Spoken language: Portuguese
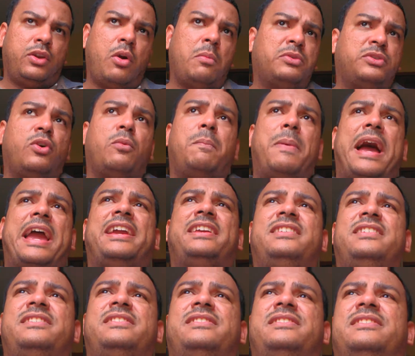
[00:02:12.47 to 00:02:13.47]
Como são
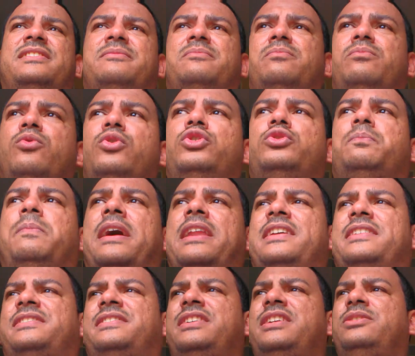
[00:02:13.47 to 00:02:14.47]
países muito
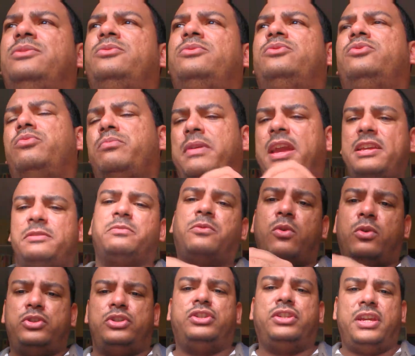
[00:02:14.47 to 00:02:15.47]
parecidos, do mesmo
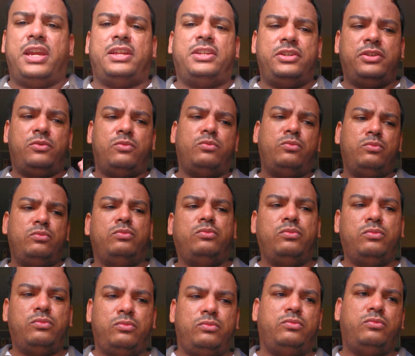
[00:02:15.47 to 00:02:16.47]
continente,
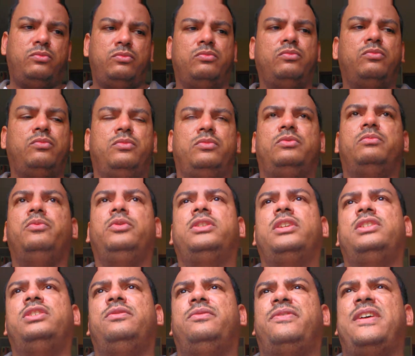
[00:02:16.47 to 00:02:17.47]
com
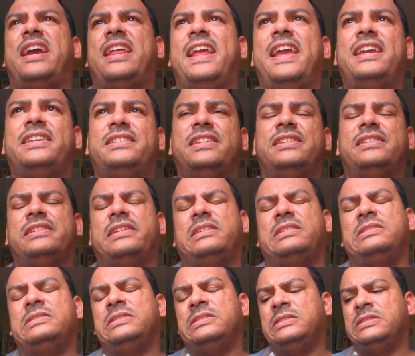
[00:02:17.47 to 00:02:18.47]
muitas diferenças,
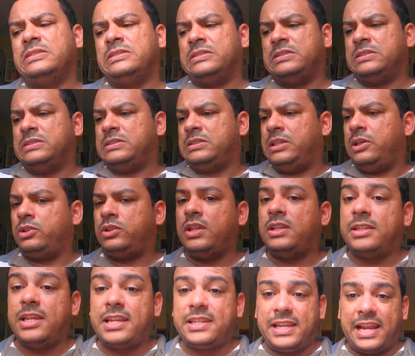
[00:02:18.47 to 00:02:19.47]
né? Eu
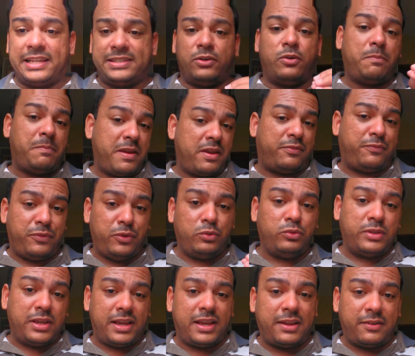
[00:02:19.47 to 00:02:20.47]
tentei traçar um
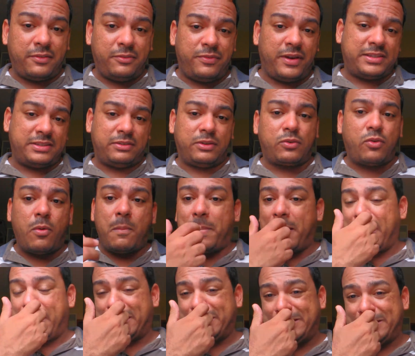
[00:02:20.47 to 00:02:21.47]
perfil né, fazendo a
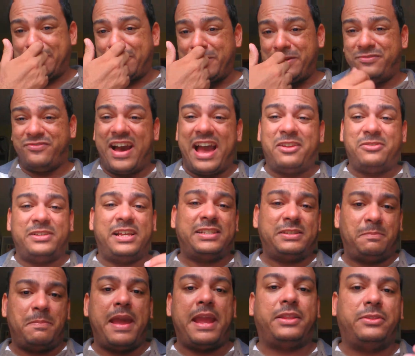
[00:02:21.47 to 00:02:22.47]
comparação em vários
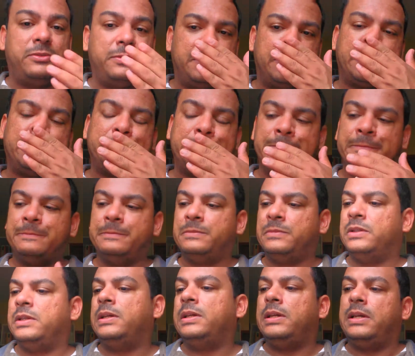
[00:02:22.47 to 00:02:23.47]
aspectos, né?
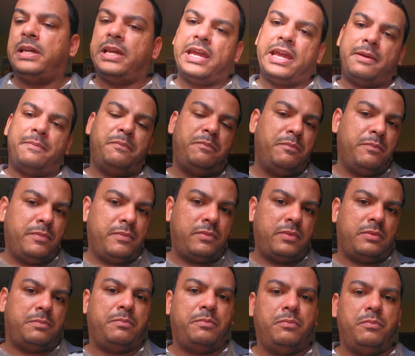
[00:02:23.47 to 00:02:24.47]
É,
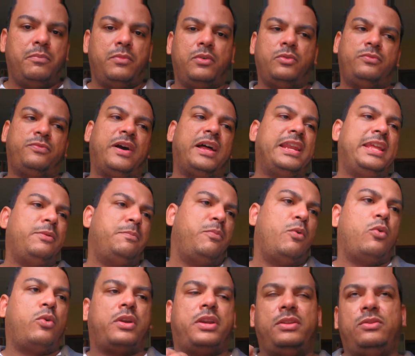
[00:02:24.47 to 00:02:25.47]
eu falei um
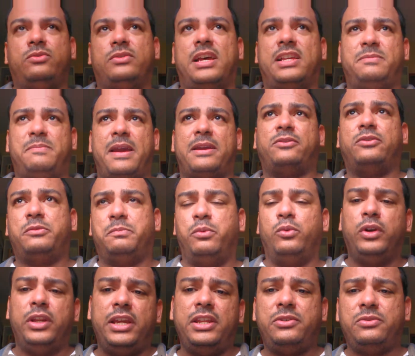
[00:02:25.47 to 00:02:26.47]
pouco aqui dos aspectos
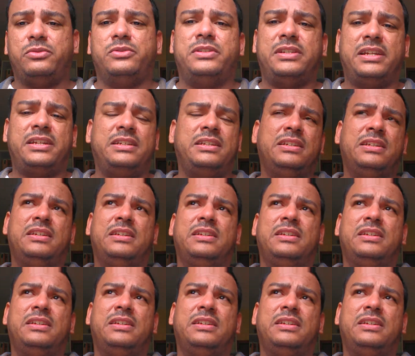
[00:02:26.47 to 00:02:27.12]
políticos, né?